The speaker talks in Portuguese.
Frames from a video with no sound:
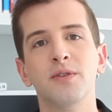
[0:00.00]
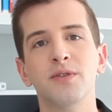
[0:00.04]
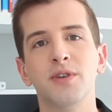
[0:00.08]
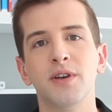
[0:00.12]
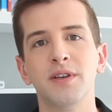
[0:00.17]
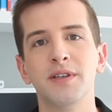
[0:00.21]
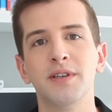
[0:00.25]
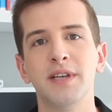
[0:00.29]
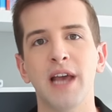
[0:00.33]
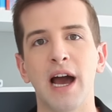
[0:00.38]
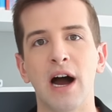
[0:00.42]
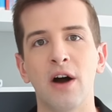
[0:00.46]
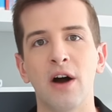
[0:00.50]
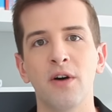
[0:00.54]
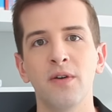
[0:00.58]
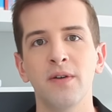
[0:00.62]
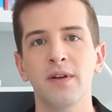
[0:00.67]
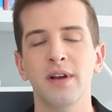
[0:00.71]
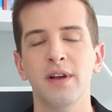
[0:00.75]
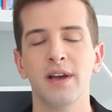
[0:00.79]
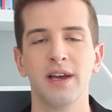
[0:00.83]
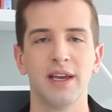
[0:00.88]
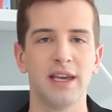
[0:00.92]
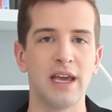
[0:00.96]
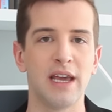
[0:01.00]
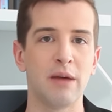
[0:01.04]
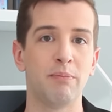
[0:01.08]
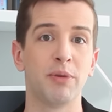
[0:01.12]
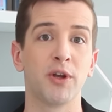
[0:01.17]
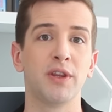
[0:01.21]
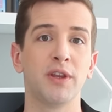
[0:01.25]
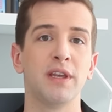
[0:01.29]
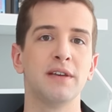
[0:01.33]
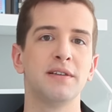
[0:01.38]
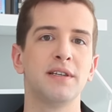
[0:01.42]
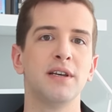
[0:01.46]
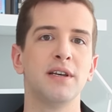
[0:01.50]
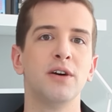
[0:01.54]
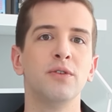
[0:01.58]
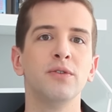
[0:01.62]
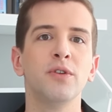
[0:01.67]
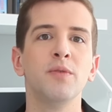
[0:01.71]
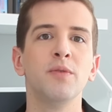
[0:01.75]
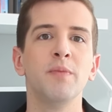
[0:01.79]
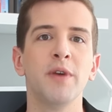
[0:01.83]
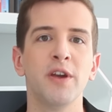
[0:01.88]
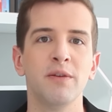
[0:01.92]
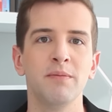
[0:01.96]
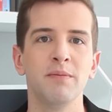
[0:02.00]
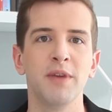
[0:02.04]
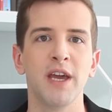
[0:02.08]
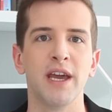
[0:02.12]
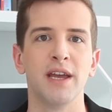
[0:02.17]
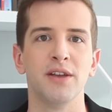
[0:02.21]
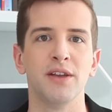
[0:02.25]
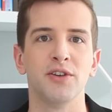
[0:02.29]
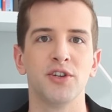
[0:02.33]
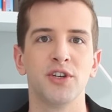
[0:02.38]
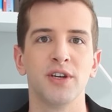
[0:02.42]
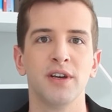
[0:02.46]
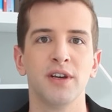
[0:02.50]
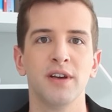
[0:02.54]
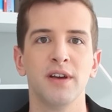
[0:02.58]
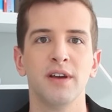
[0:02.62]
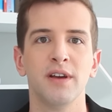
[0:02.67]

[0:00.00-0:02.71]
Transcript: social e a proteção do meio ambiente.